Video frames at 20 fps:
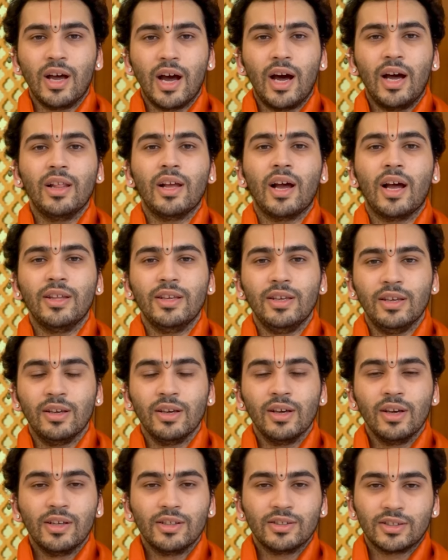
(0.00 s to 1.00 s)
दाल आदि
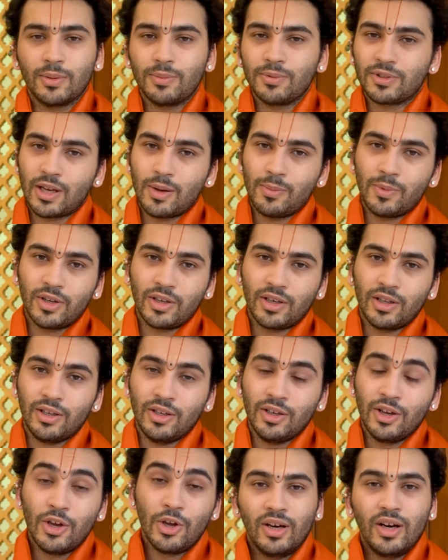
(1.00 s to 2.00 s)
सब सामग्री
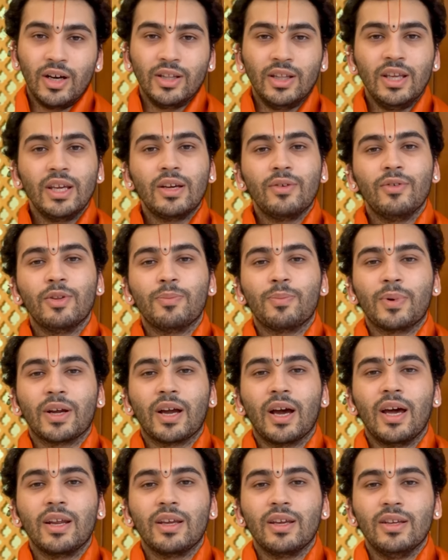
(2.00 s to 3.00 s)
अनेकविध
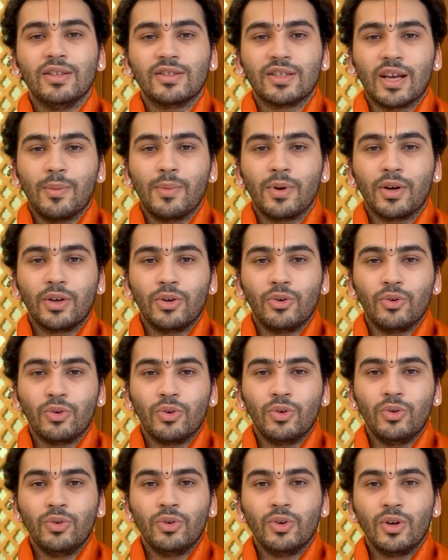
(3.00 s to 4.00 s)
प्रकार की इन सामग्रियों
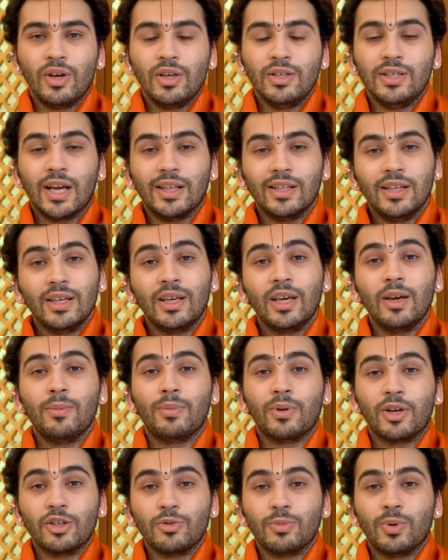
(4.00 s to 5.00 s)
को यानी के
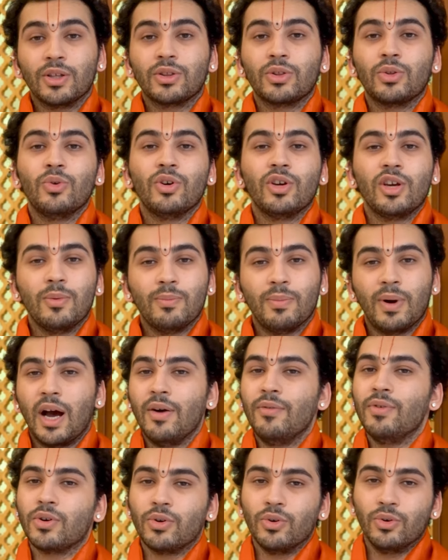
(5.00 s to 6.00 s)
ब्रज भक्तों के
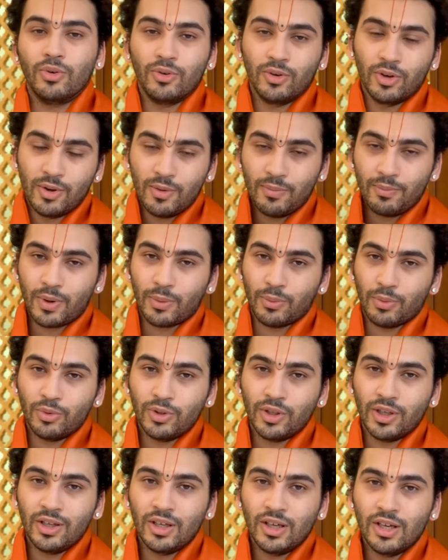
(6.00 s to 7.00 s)
भाव को प्रभु
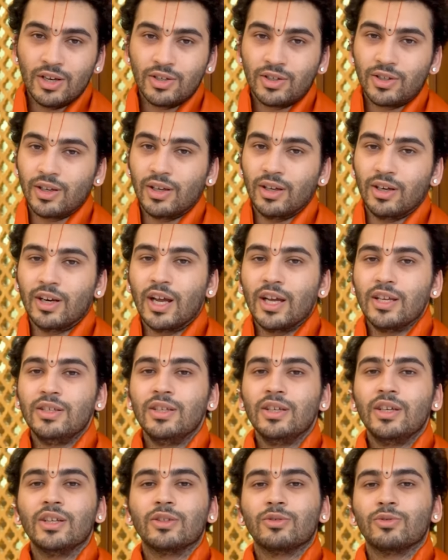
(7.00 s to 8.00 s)
ने श्री गिरिराज जी
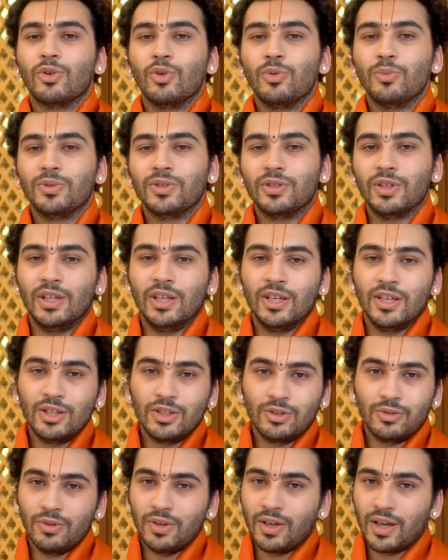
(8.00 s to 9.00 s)
के स्वरूप से
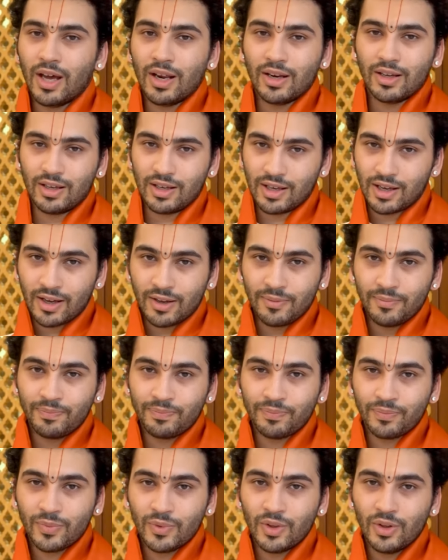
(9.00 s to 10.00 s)
स्वीकार किया
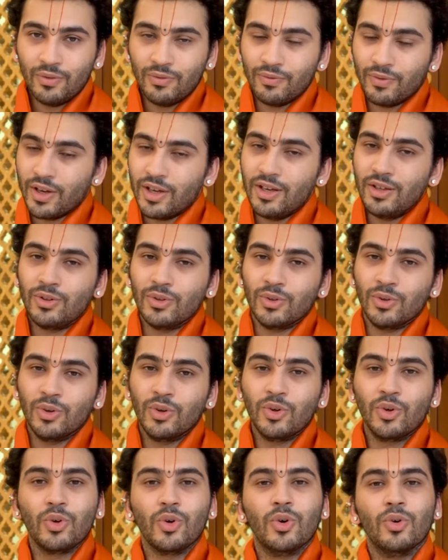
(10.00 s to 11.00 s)
वही तो
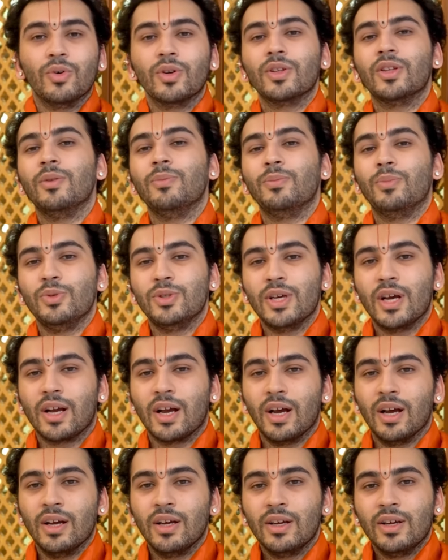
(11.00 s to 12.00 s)
गोवर्धन पूजा
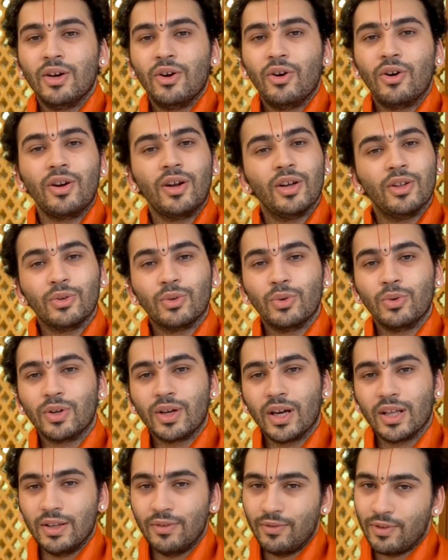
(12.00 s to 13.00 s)
का और अंकुट
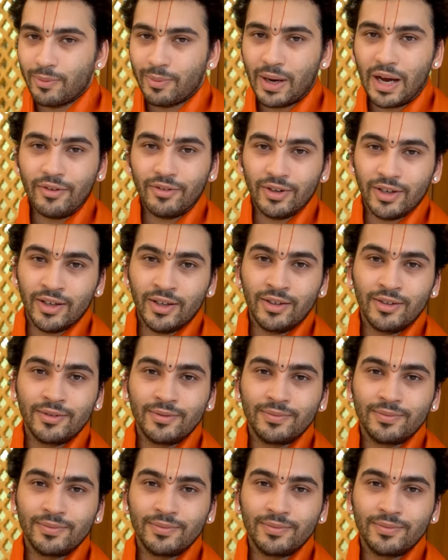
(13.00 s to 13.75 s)
का दिव्य भाव है